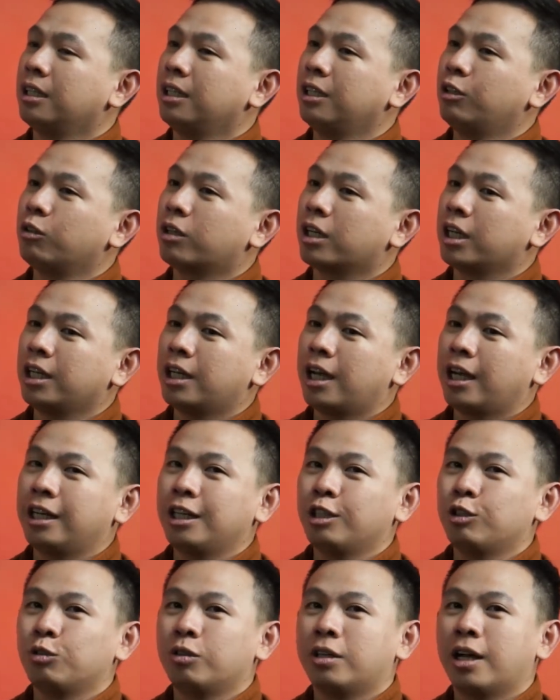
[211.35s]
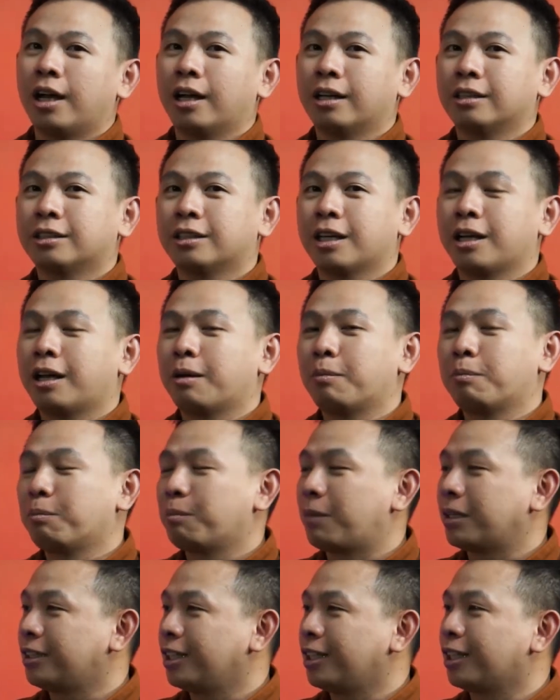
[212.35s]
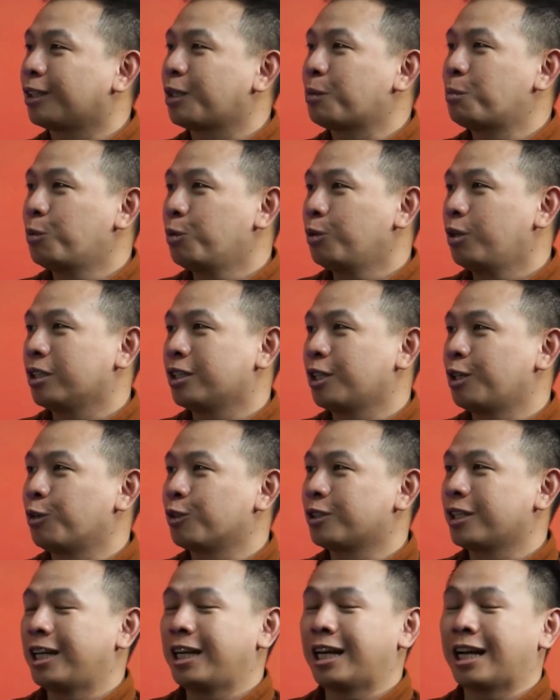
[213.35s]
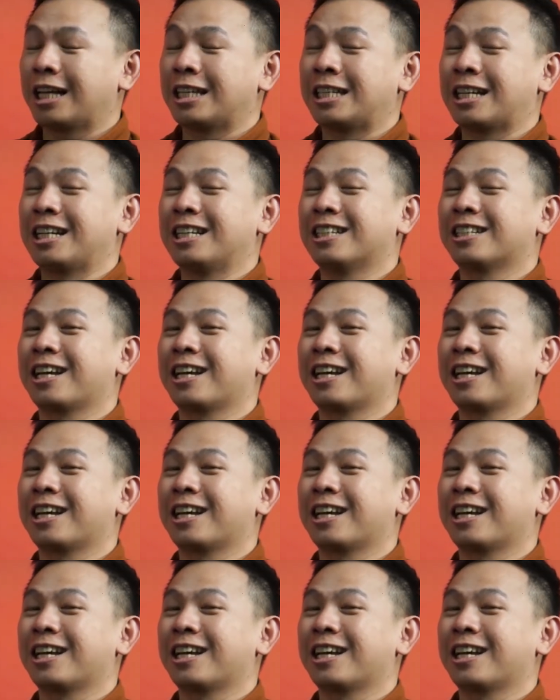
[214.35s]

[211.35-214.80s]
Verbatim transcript: di Ukrida ini juga saya masih ketemu dosen-dosen yang ngajarin